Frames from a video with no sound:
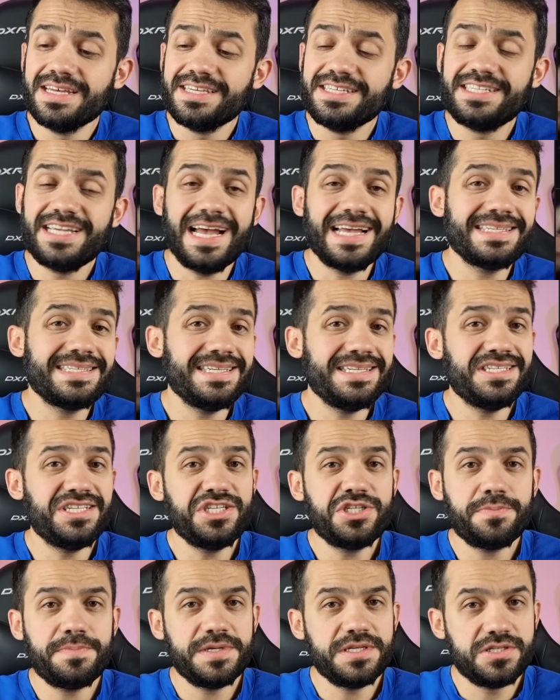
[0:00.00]
Já se
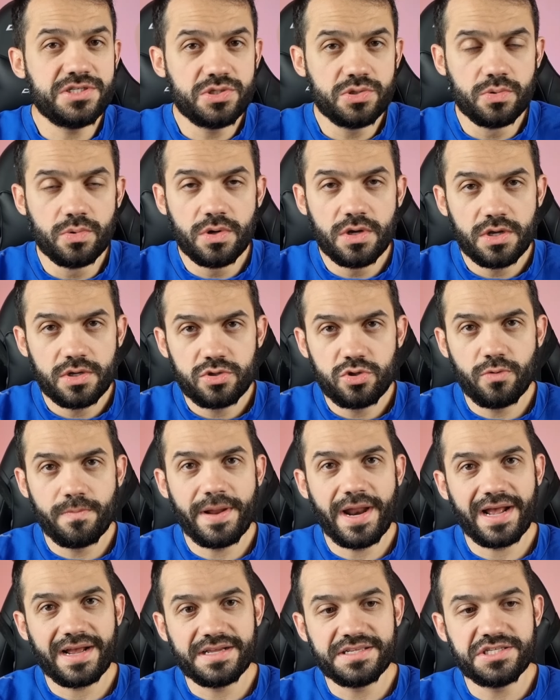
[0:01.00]
despediu do
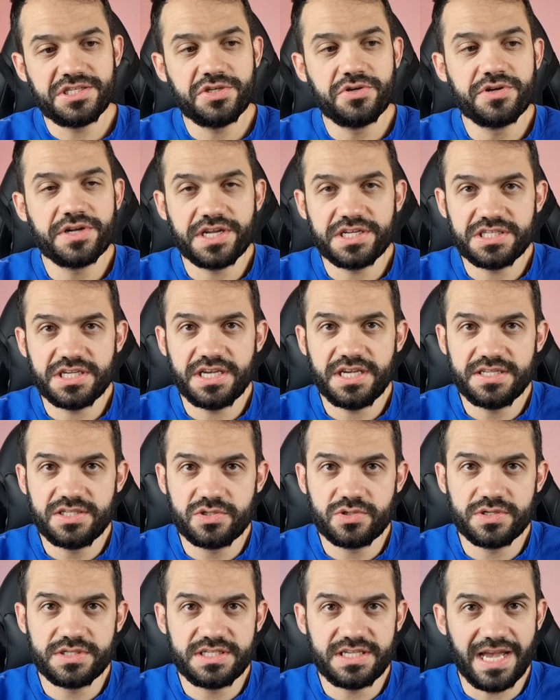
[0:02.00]
Bragantino nas
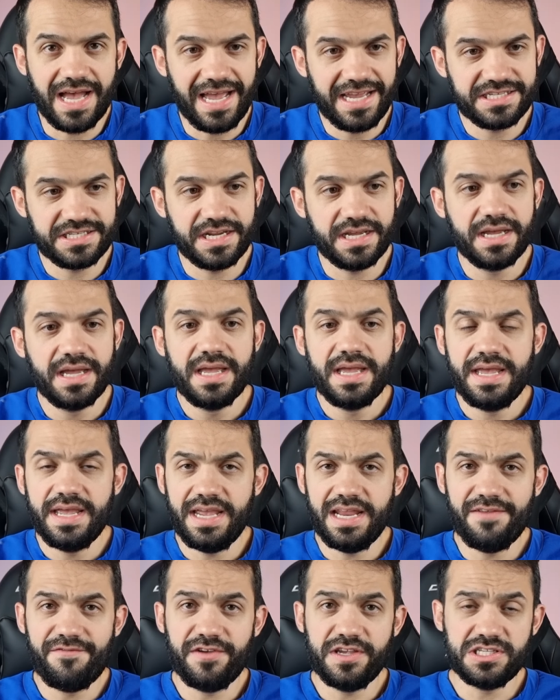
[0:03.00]
redes sociais, né?
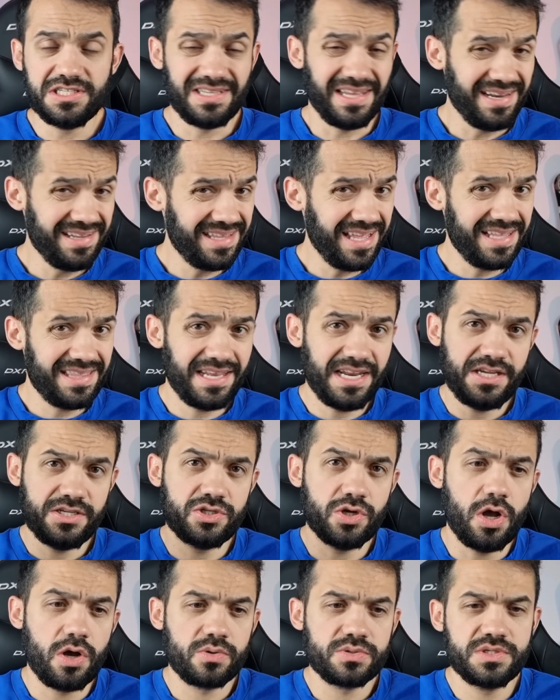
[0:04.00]
Ele fez 33
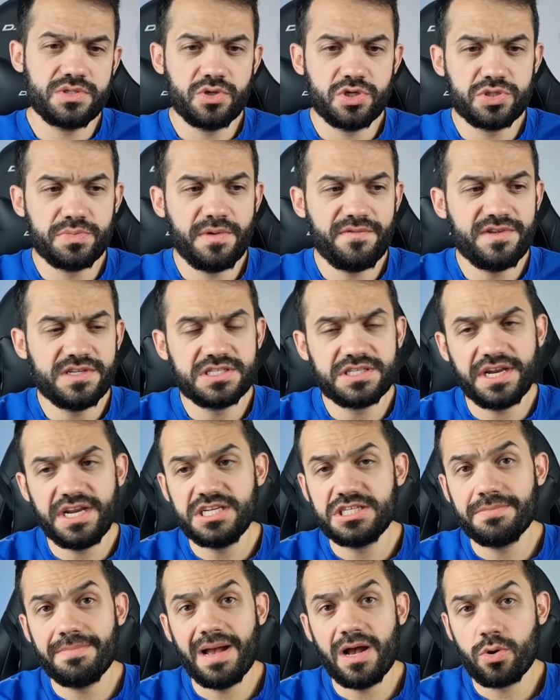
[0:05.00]
jogos em
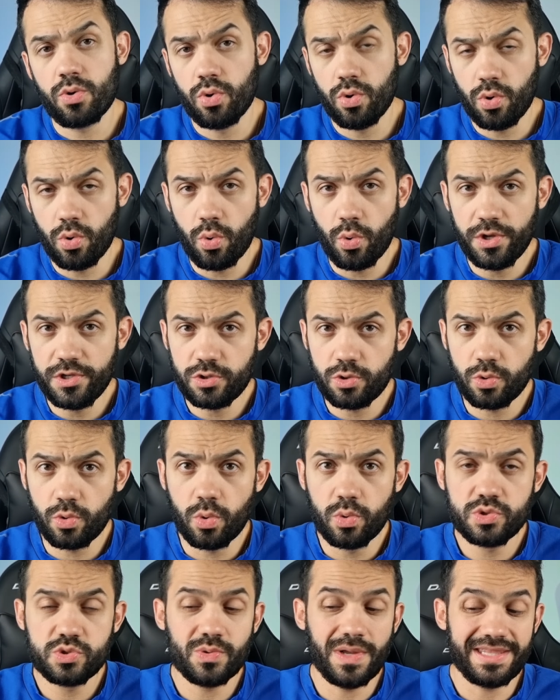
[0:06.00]
2023, marcou 8
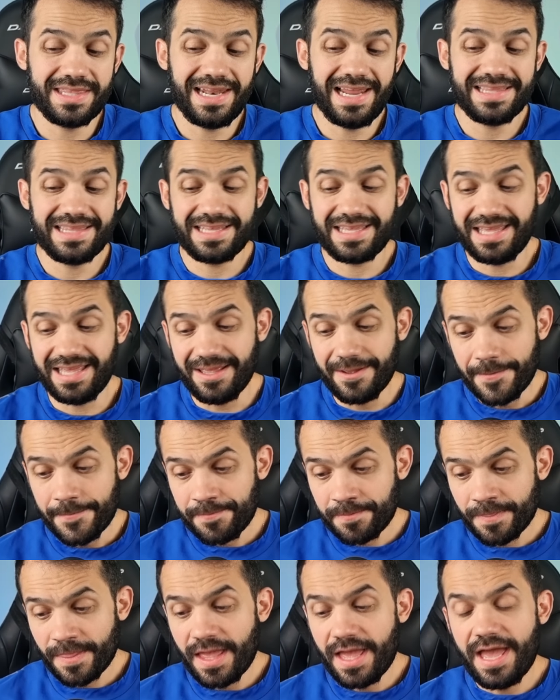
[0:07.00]
gols, um atleta que
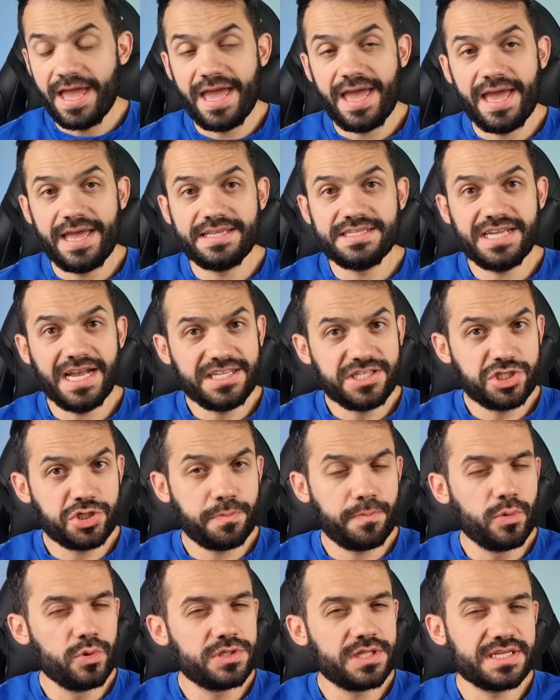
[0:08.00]
é, já
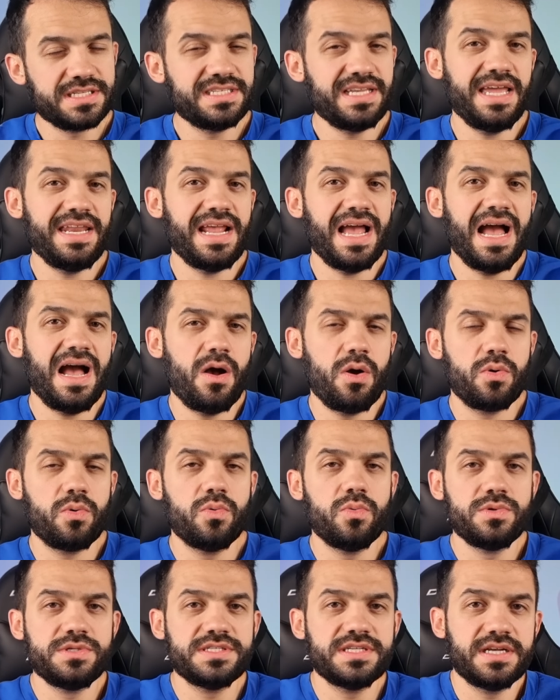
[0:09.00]
disputa a Série A há
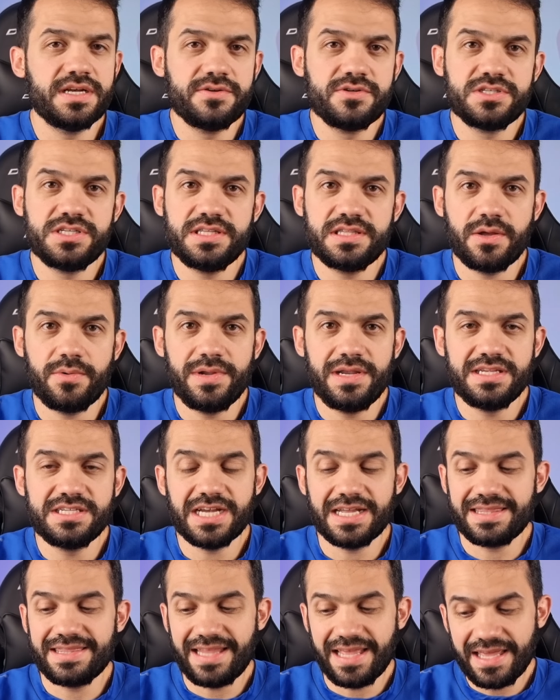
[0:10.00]
alguns anos, então ele
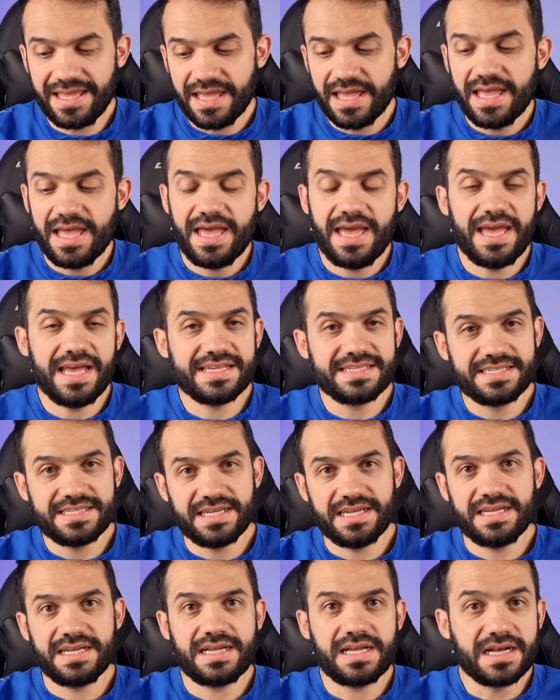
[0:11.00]
já tem
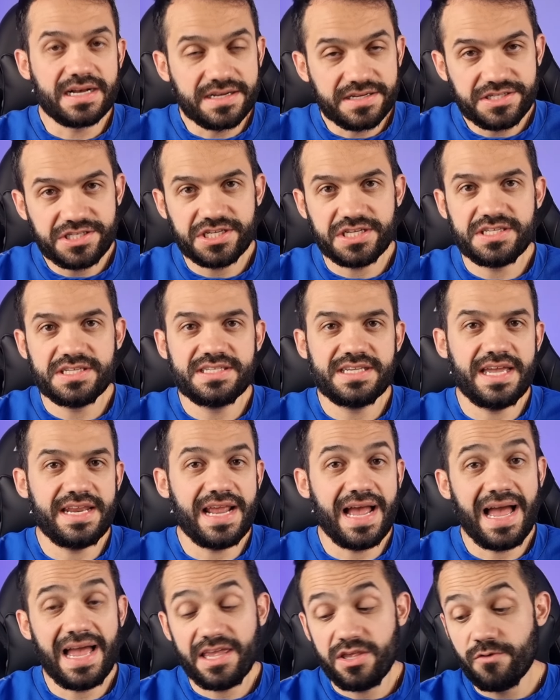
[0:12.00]
essa cancha de
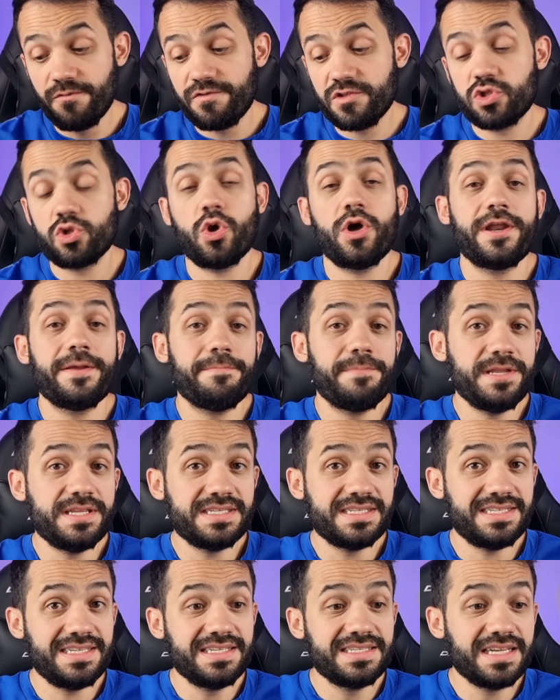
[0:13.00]
Série A e o Vitória
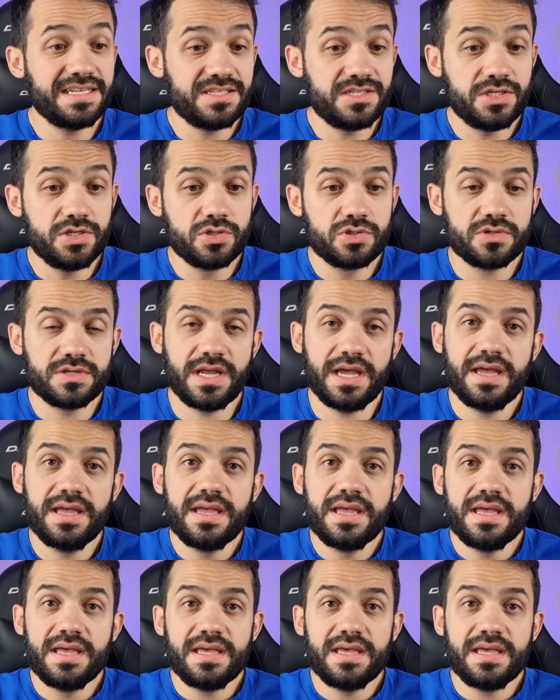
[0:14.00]
precisa disso, né?